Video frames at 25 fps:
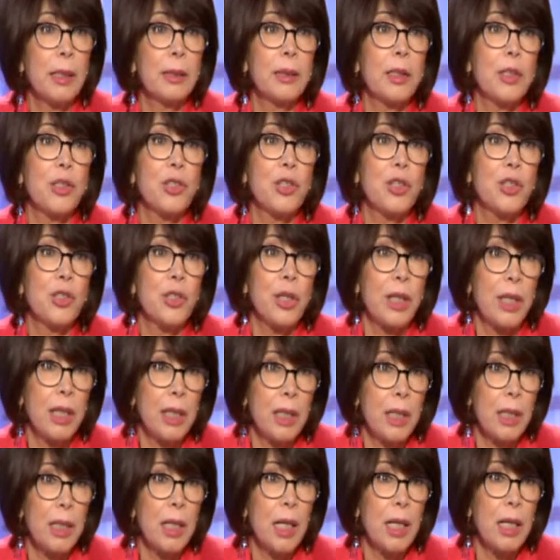أكثر شيء
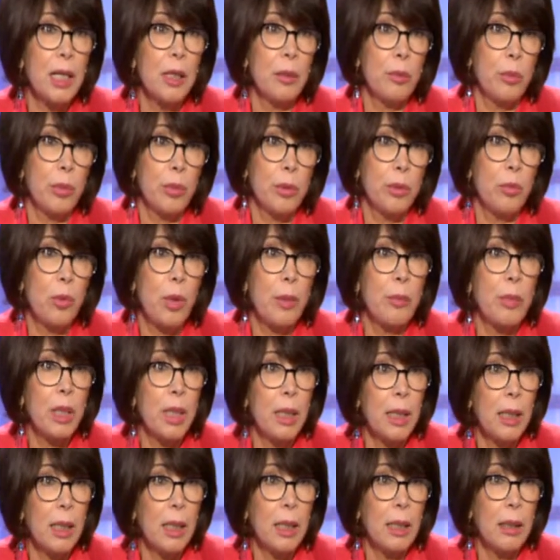شرايين القلب
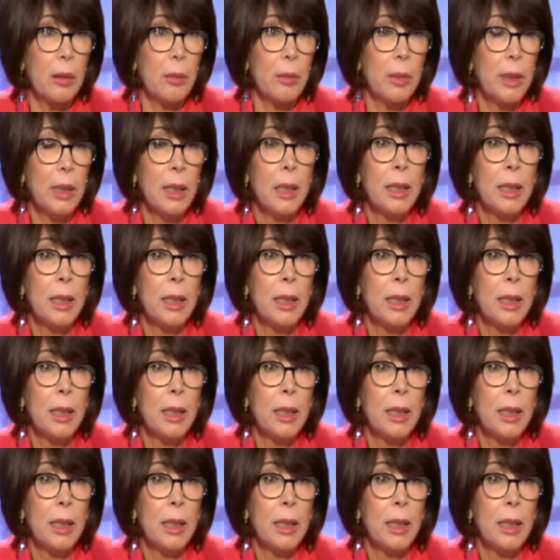وأمراض القلب